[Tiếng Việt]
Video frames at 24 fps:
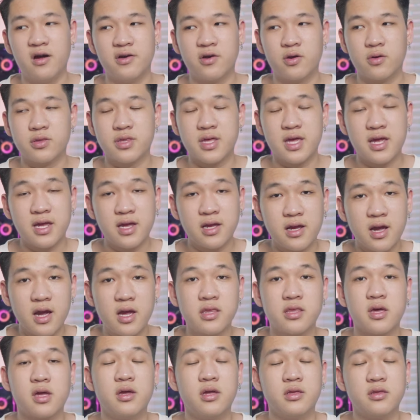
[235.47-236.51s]
nó sẽ
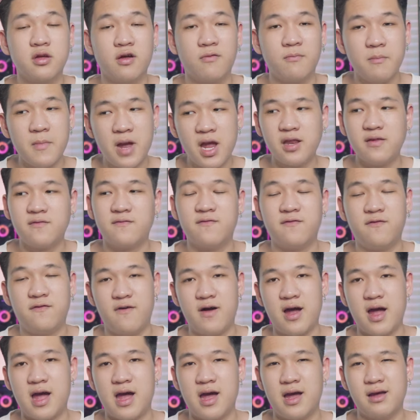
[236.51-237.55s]
gây ra hiện tượng bết
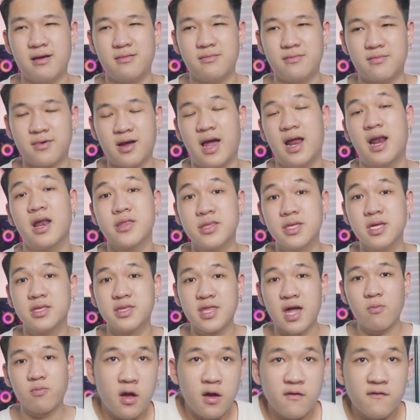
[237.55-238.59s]
và khá là rít
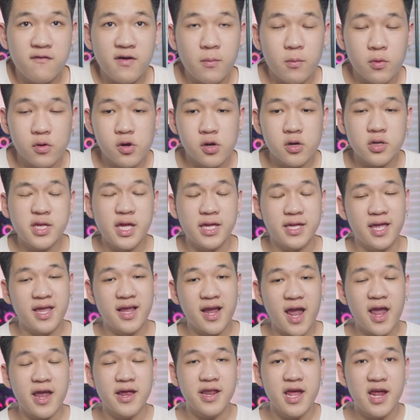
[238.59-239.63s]
tóc. Và mọi người có thể thấy
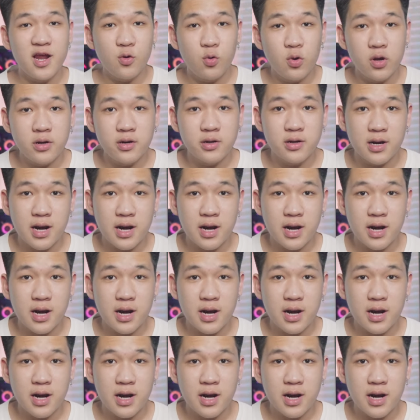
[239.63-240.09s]
ngay đây luôn